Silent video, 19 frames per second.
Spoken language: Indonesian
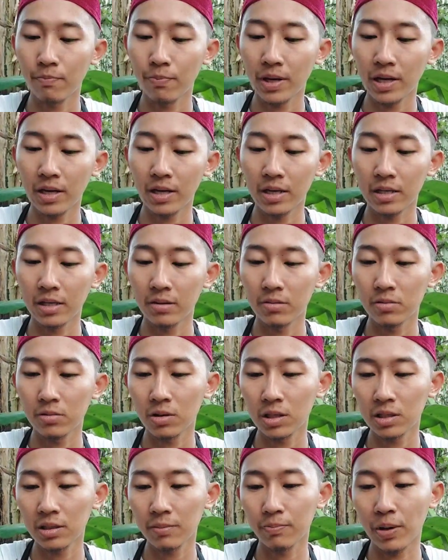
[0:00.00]
per ini
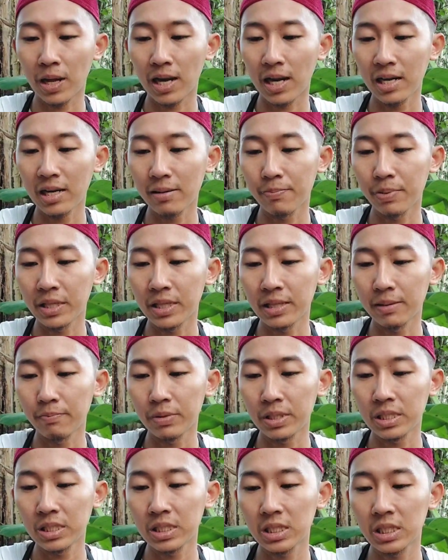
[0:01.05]
untuk ketebalan lebih
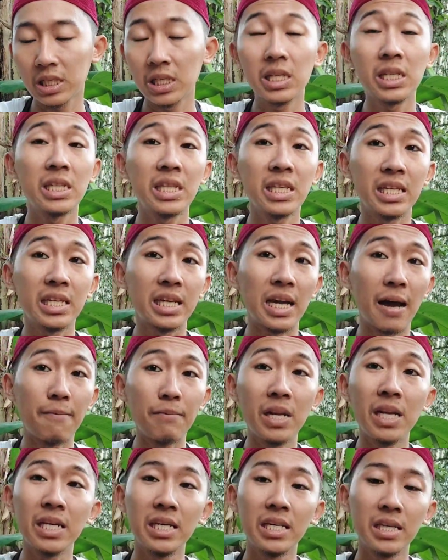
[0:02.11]
tipis ini 3
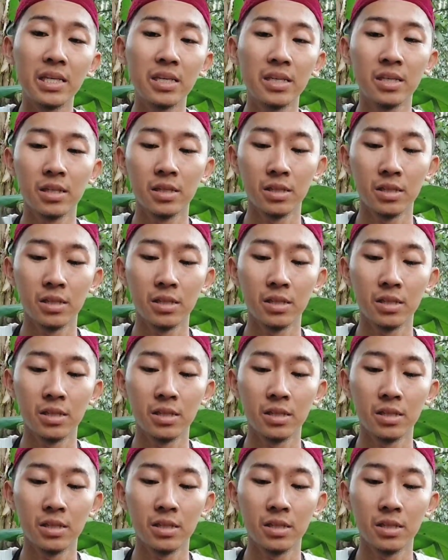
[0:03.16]
mili